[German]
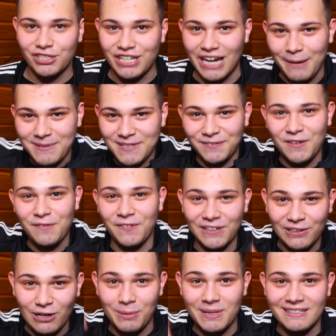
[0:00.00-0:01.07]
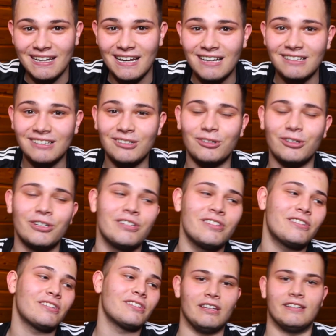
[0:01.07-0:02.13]
Schreibt es auf jeden Fall in die Kommentare
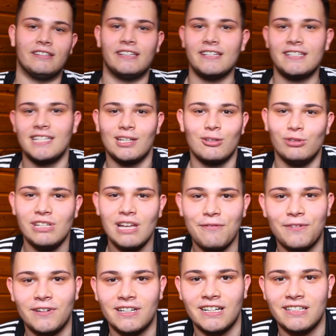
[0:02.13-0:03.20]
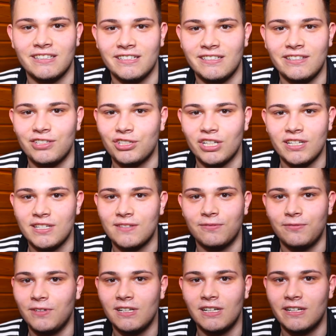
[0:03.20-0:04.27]
und ich gestikuliere einfach gerade richtig scheißen
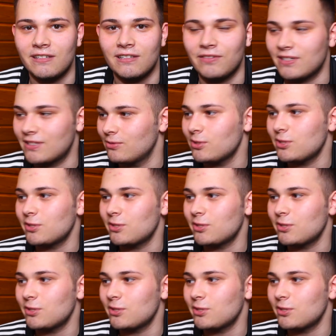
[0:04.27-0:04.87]
viel, Alter. Was ist denn